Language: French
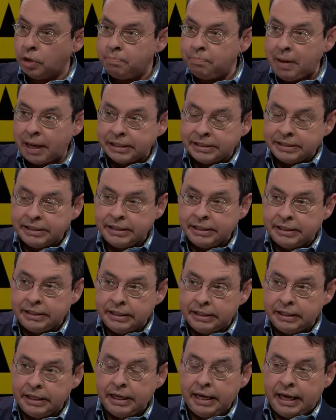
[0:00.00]
y, a, une partie
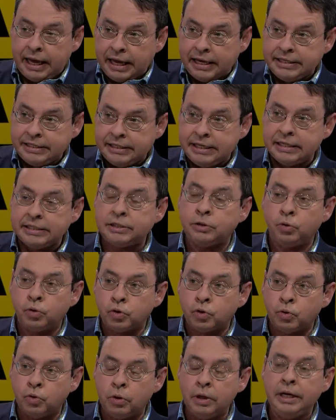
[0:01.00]
qui existe
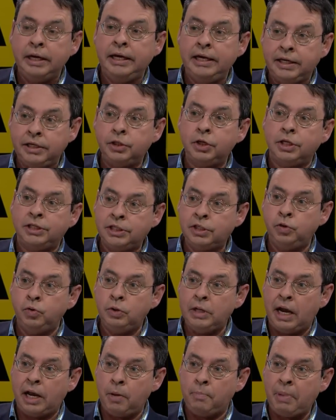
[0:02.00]
toujours et qui se
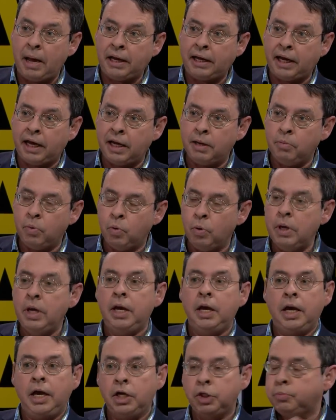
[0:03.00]
situe dans le parc Rimbaud.
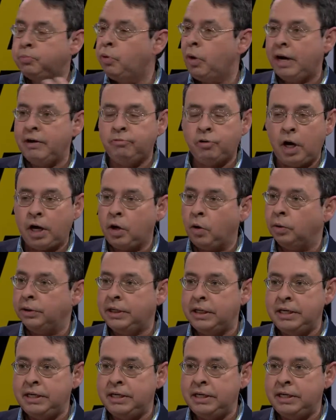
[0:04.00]
Et je pourrais vous raconter